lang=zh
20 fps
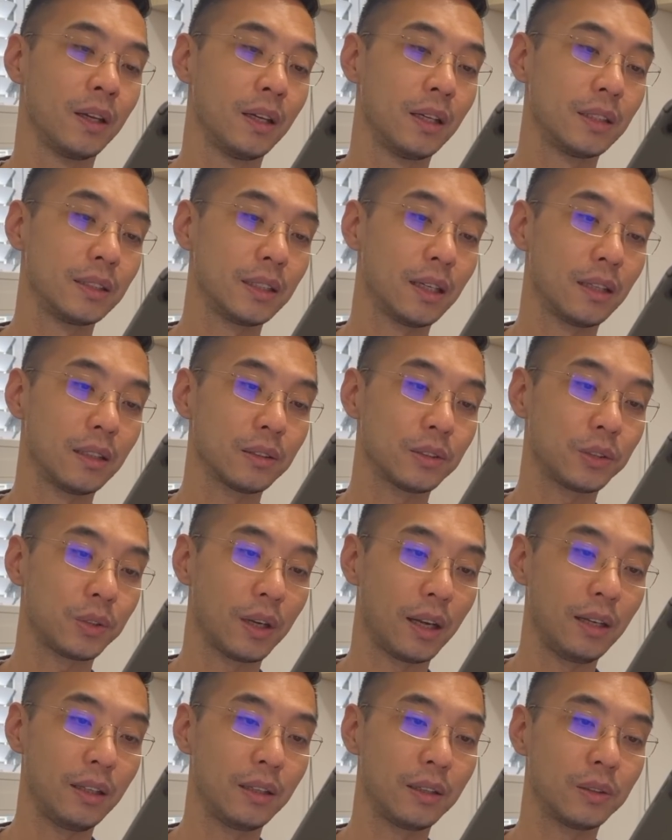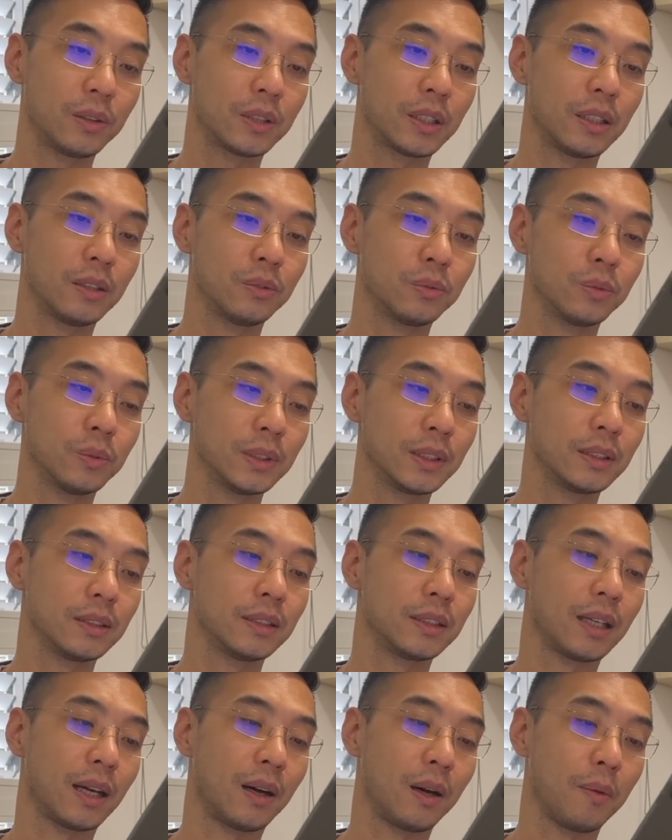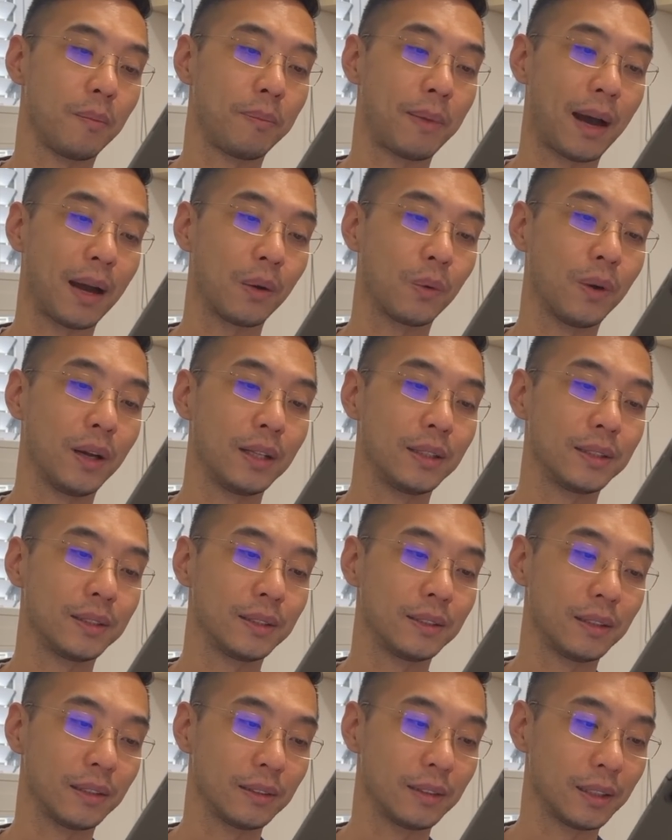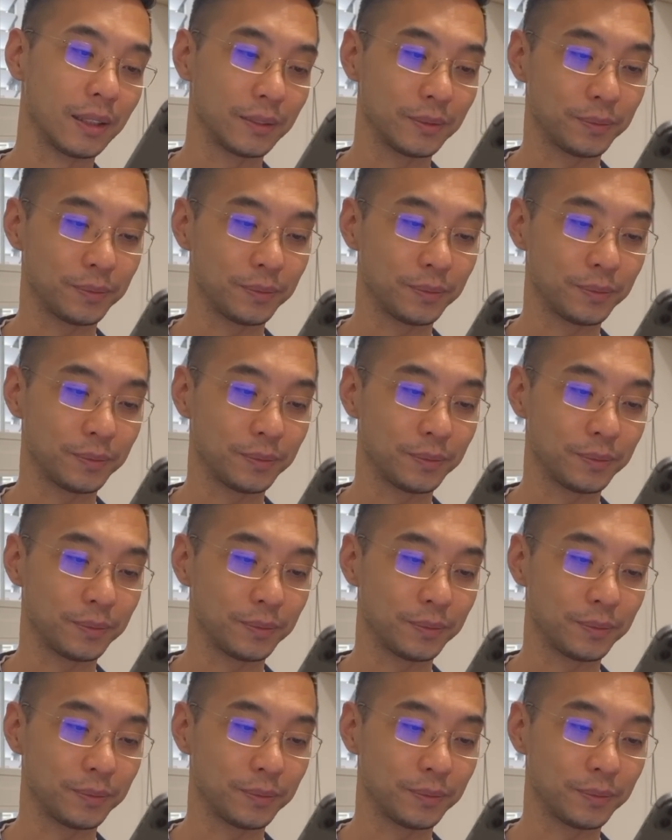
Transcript: 将全流程无死角把关等等。